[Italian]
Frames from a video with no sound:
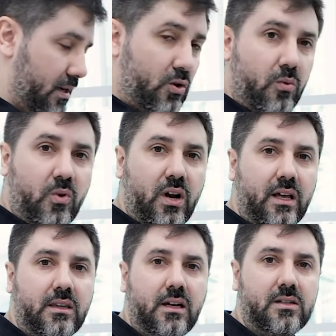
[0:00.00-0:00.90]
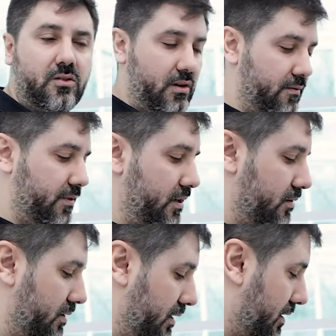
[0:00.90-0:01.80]
cumulati che sono
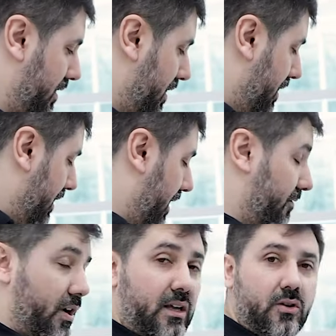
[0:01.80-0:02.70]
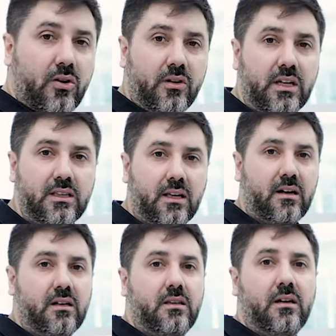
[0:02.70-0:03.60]
inferiori. Lavorando con
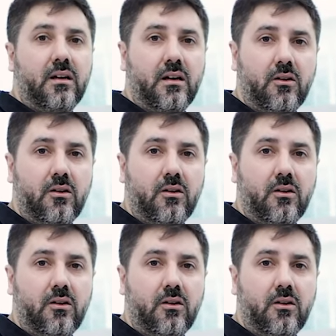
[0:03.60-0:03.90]
internet,